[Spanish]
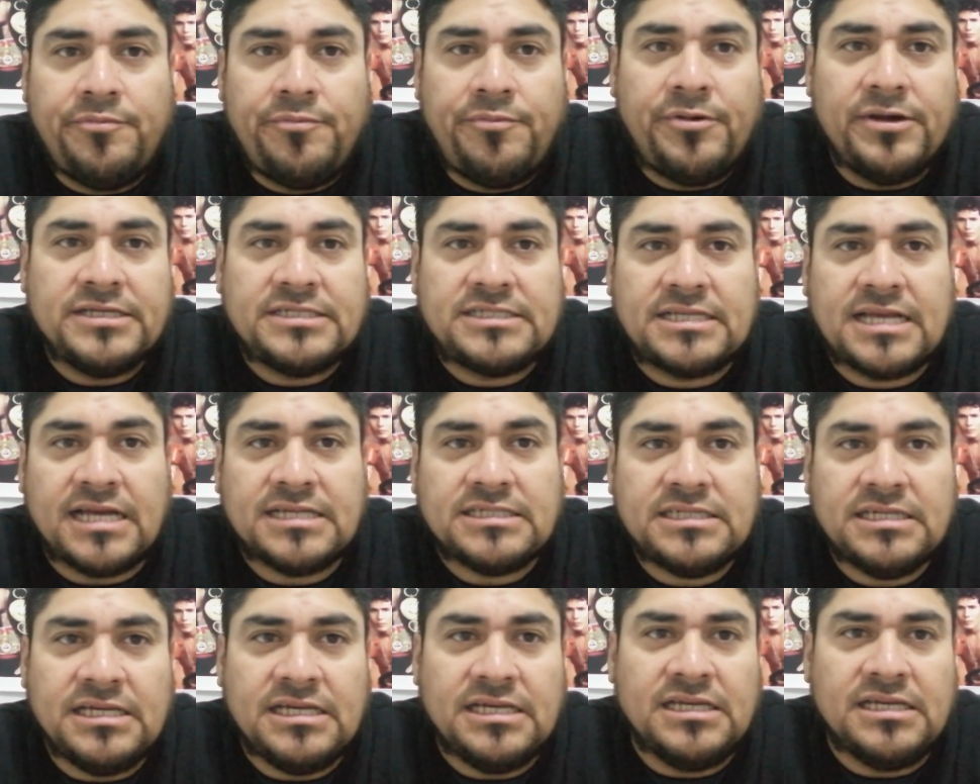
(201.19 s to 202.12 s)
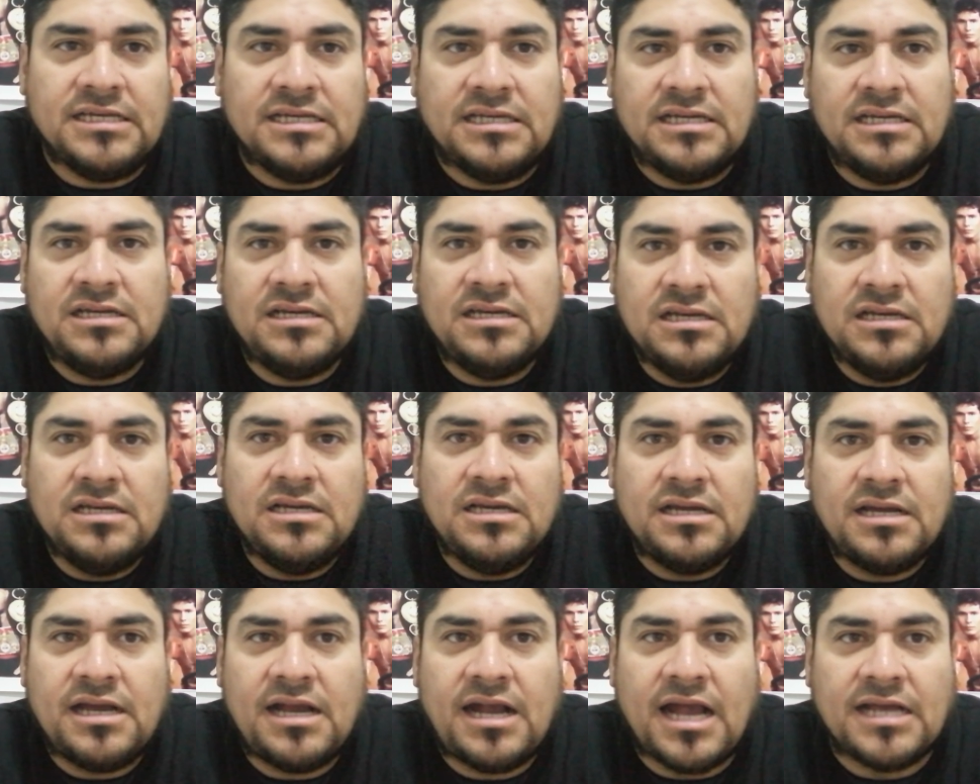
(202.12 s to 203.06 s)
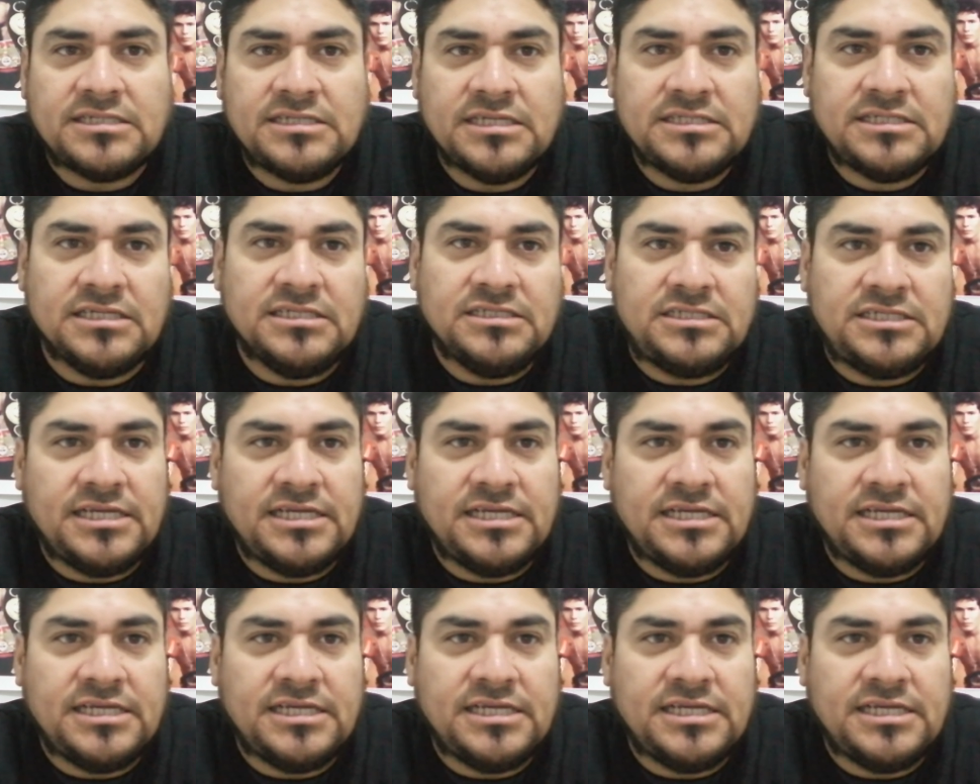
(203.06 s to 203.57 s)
pues casi, casi sin